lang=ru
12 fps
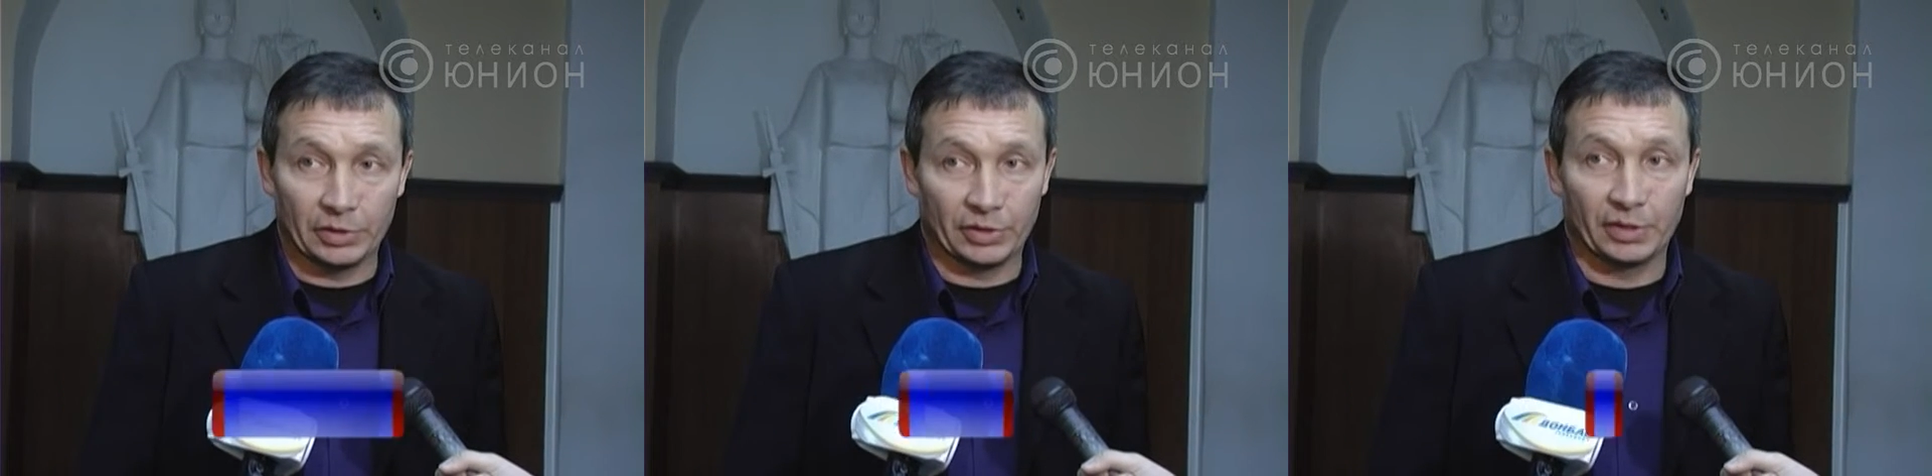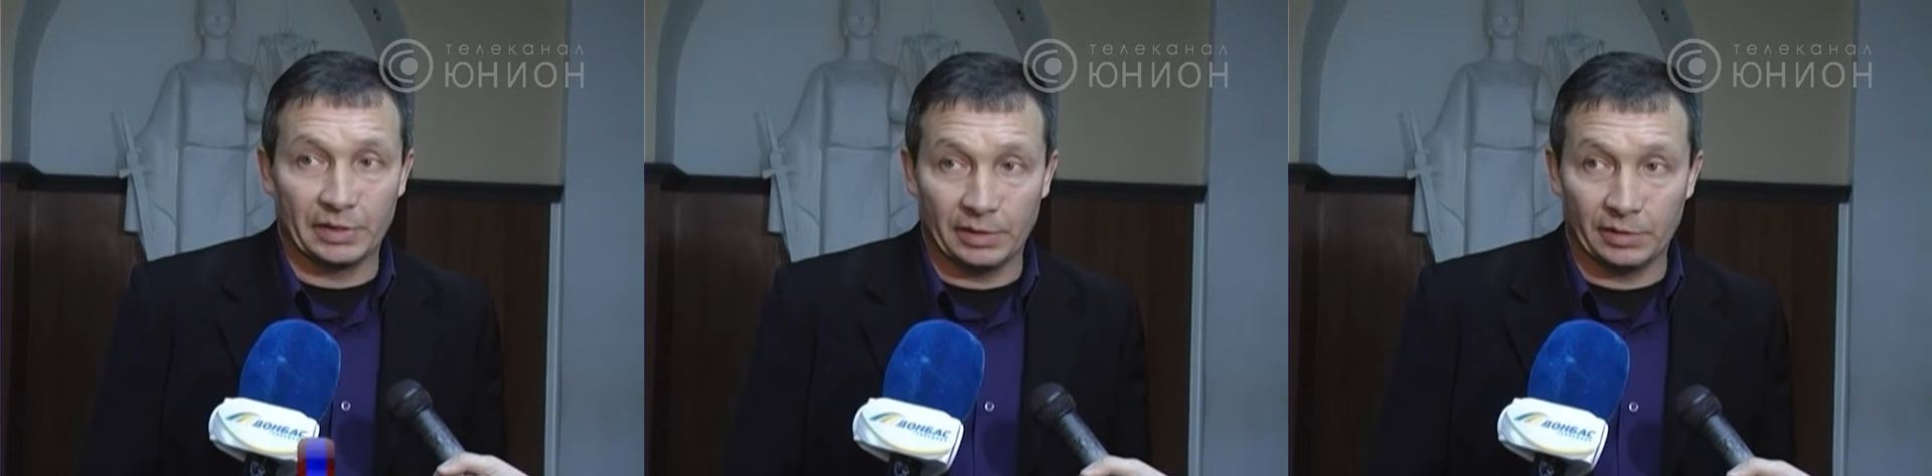
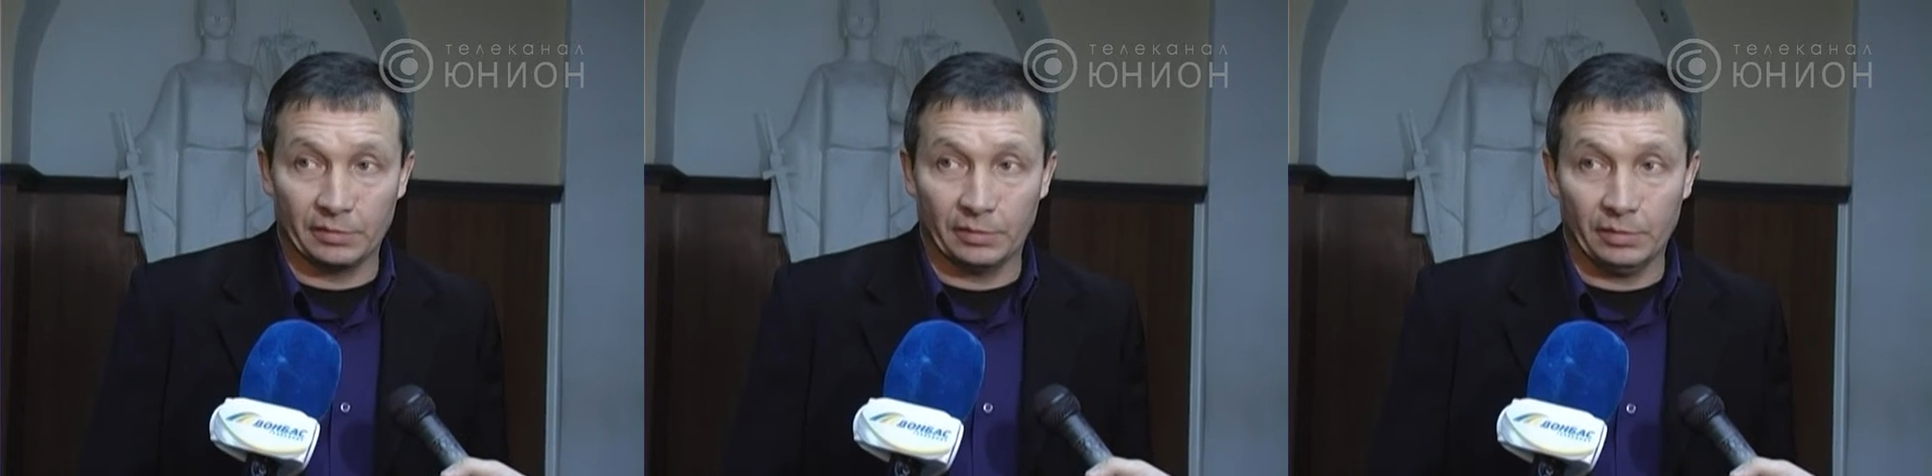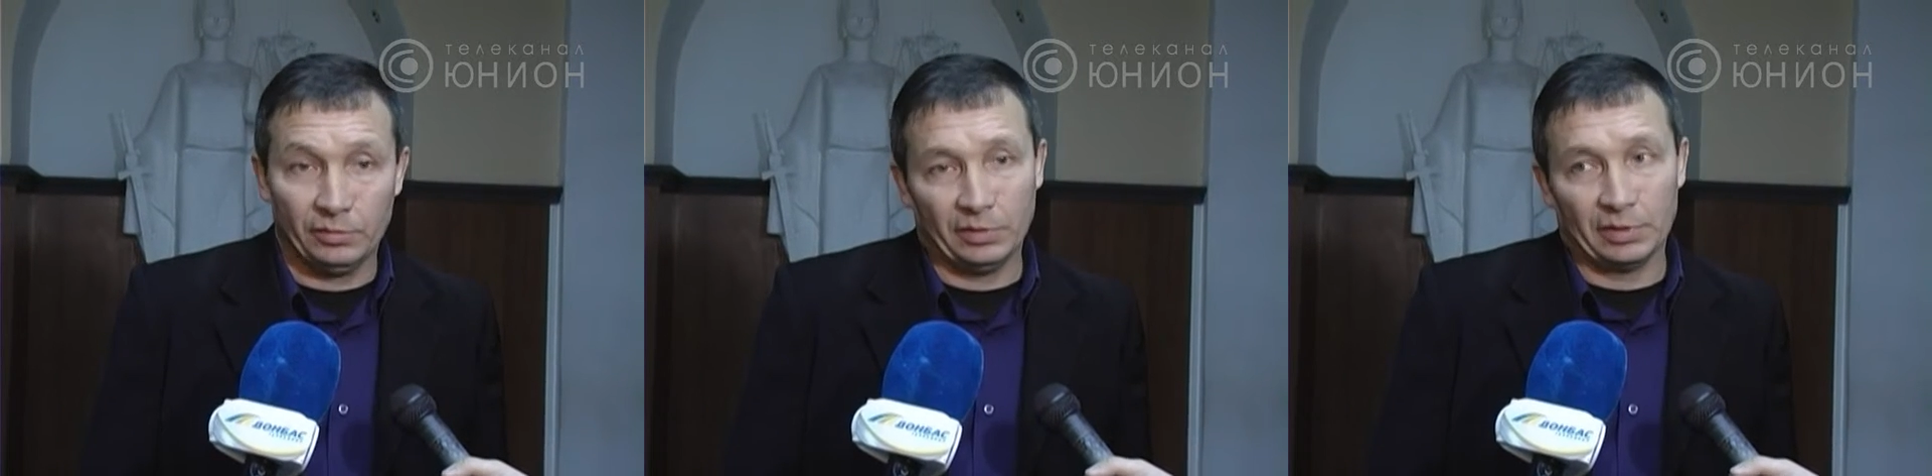даже
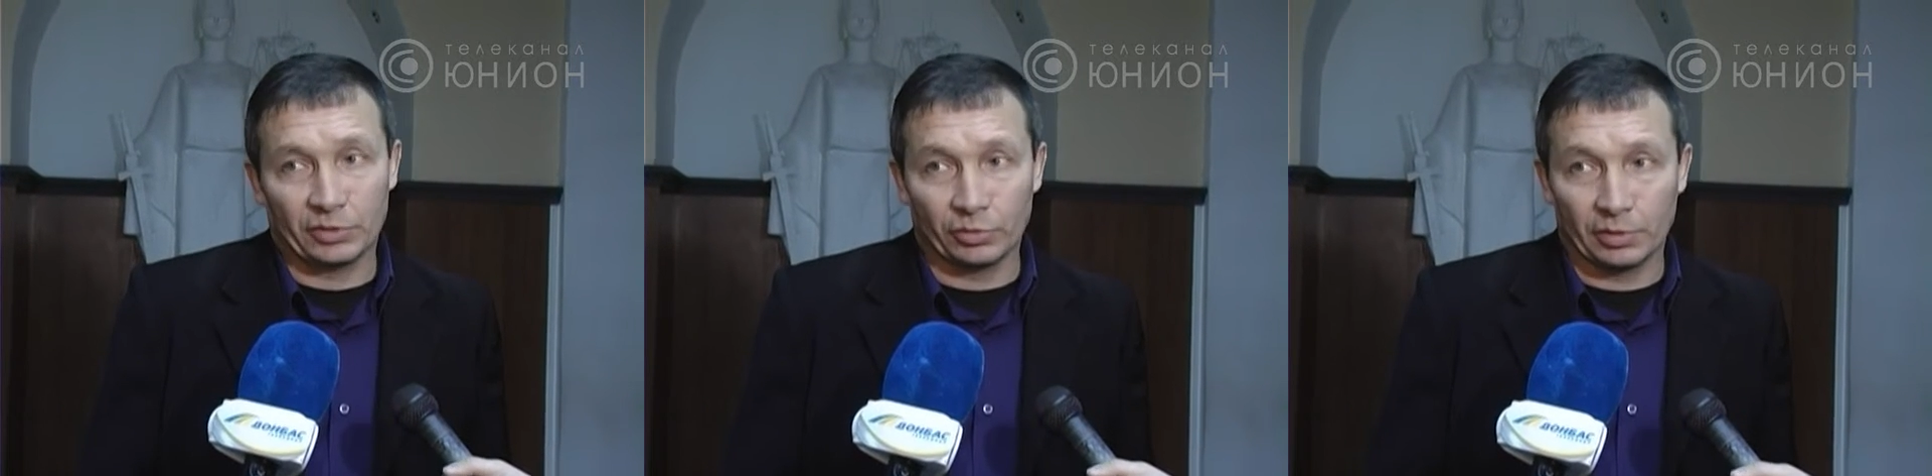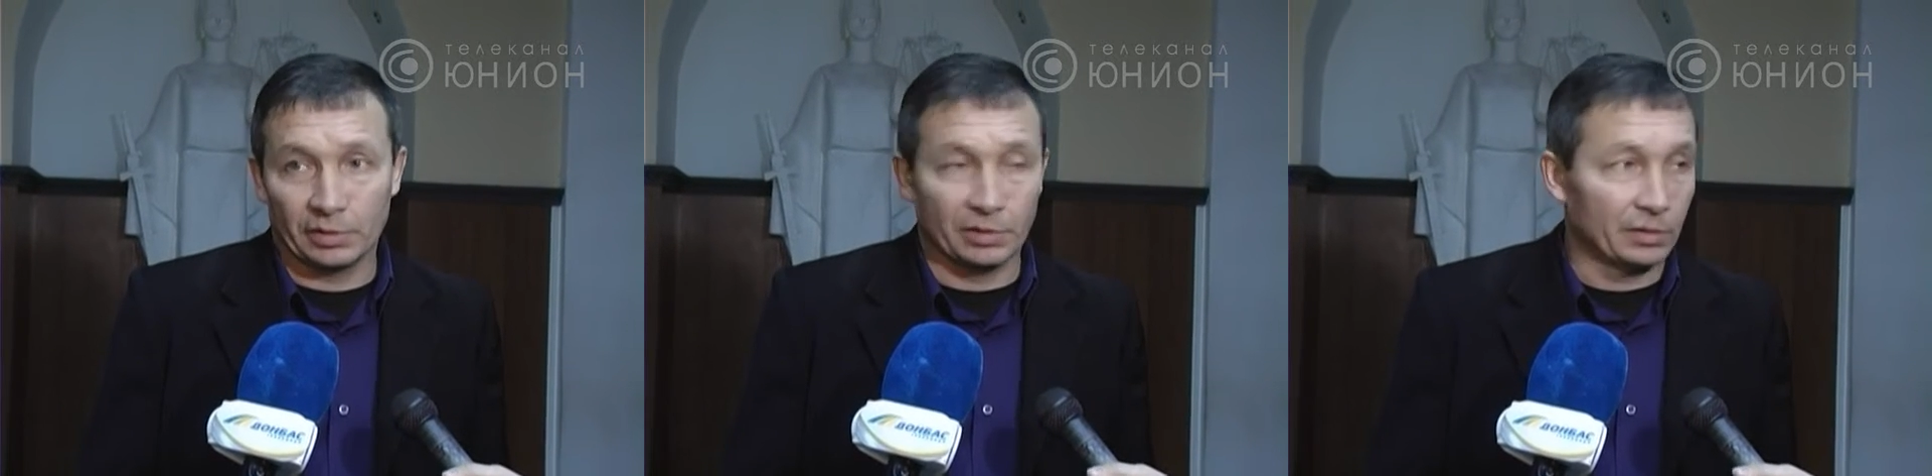резиновый, ну это
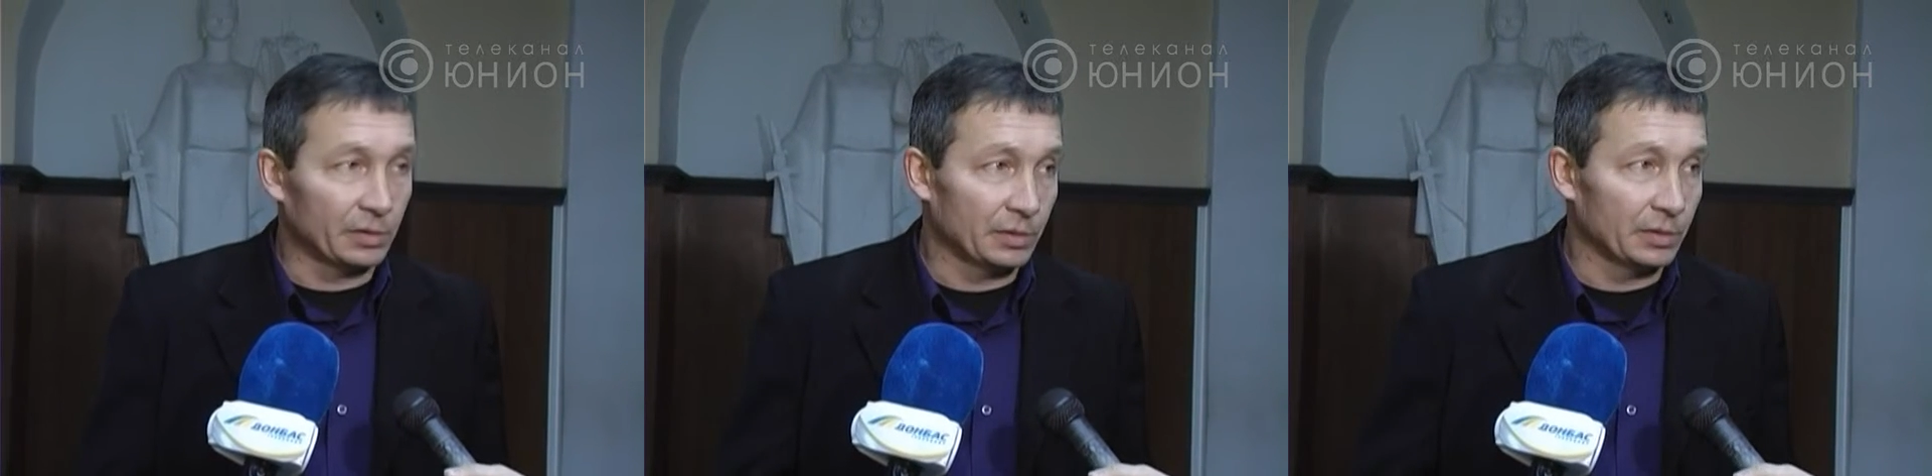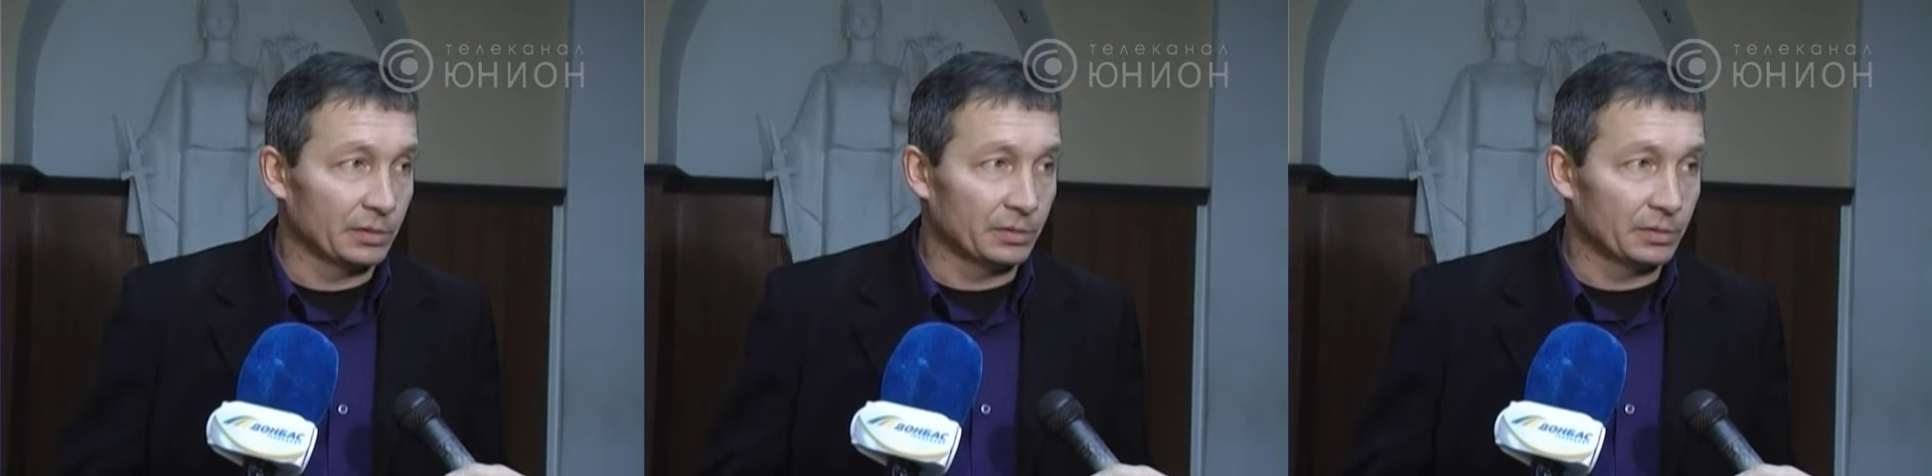что-то